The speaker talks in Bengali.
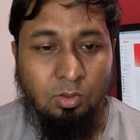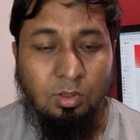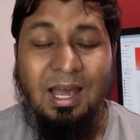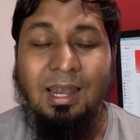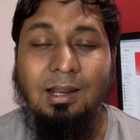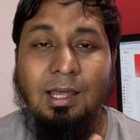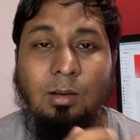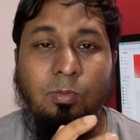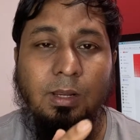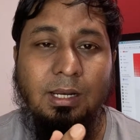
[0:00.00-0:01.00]
তো কারা কারা
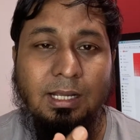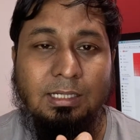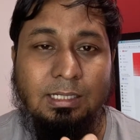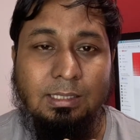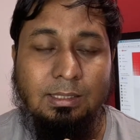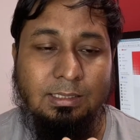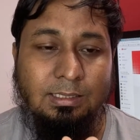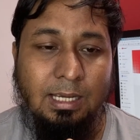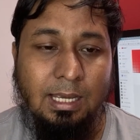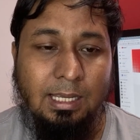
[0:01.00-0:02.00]
মোবাইলের কাজ শিখতে
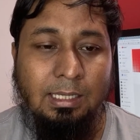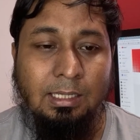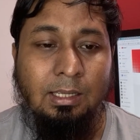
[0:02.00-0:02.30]
চায়